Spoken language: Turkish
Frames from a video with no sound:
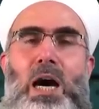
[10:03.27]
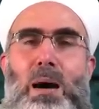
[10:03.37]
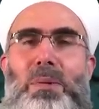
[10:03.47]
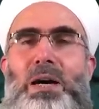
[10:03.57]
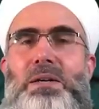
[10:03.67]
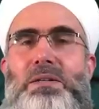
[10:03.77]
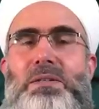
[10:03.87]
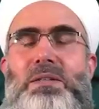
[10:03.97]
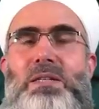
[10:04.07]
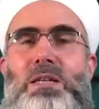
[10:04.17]
Ama
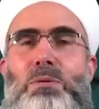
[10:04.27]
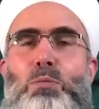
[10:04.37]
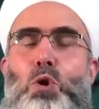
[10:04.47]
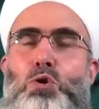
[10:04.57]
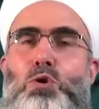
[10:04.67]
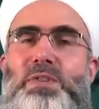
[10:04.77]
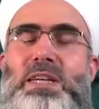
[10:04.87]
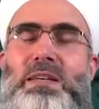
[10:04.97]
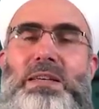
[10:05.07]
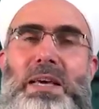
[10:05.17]
borcu
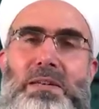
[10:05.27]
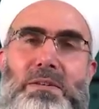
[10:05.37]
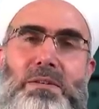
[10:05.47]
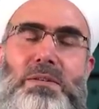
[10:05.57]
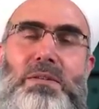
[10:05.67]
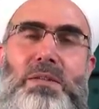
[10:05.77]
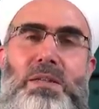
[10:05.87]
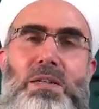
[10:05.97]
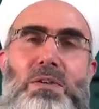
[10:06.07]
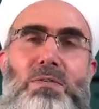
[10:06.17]
verirken
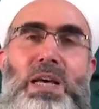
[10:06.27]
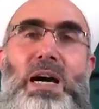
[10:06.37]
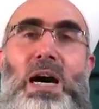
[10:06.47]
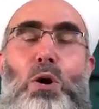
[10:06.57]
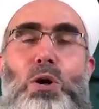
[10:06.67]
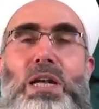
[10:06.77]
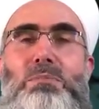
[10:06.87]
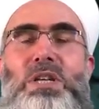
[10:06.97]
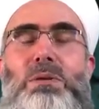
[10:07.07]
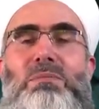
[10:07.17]
veya
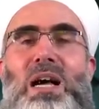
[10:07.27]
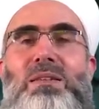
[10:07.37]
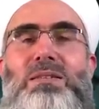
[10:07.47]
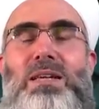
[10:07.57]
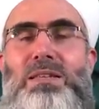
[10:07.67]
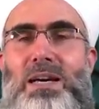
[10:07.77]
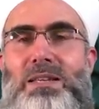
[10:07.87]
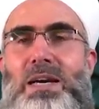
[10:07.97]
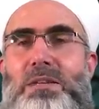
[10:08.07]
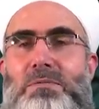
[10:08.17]
ona bir mal
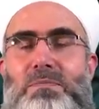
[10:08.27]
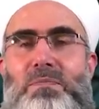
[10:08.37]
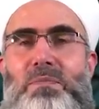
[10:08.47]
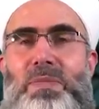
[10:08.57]
satarken